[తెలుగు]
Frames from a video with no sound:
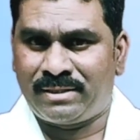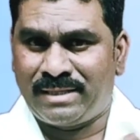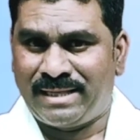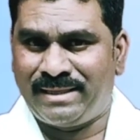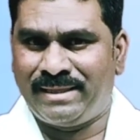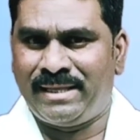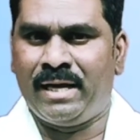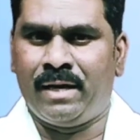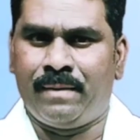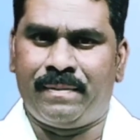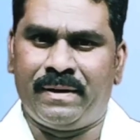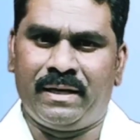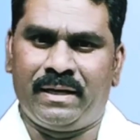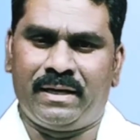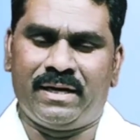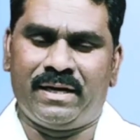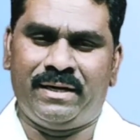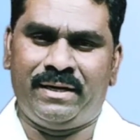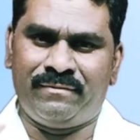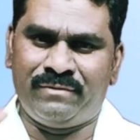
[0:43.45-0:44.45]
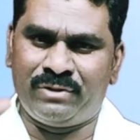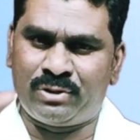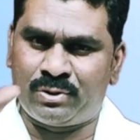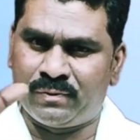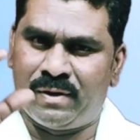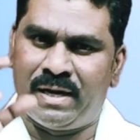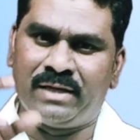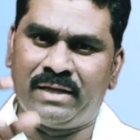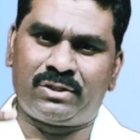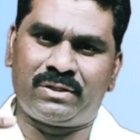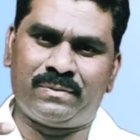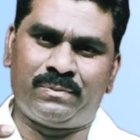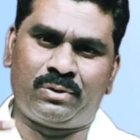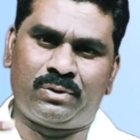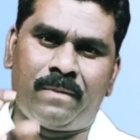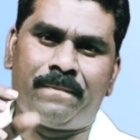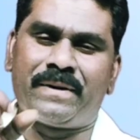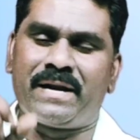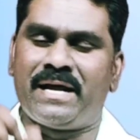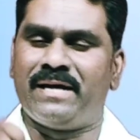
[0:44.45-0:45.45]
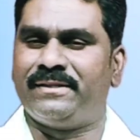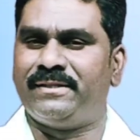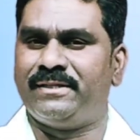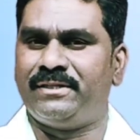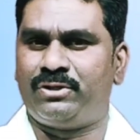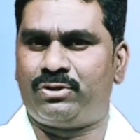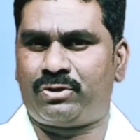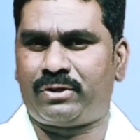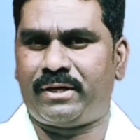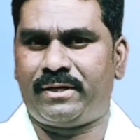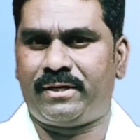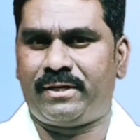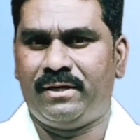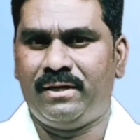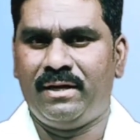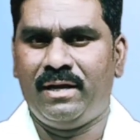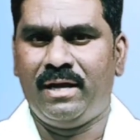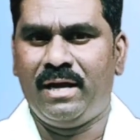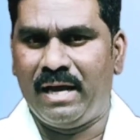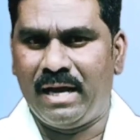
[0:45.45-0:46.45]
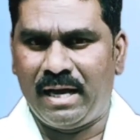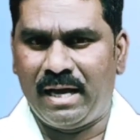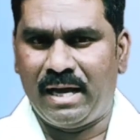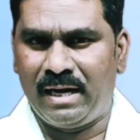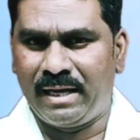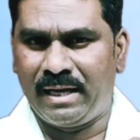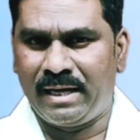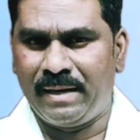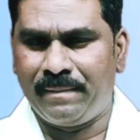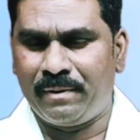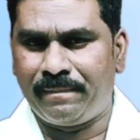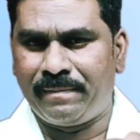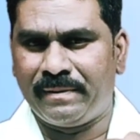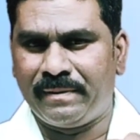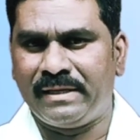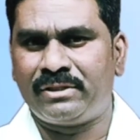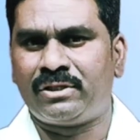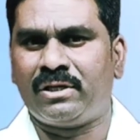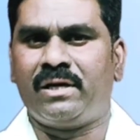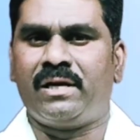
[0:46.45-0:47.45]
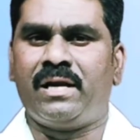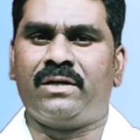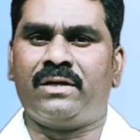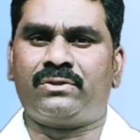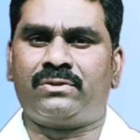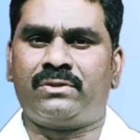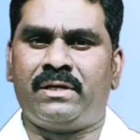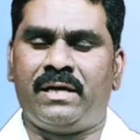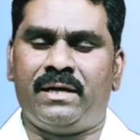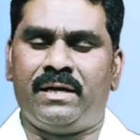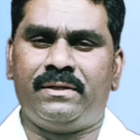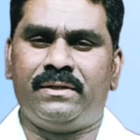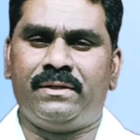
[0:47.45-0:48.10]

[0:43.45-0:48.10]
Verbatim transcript: సందేహపడకండి విశ్వాసంతో ప్రార్థించండి అలాగే ఇప్పుడు పరీక్షలు రాసిన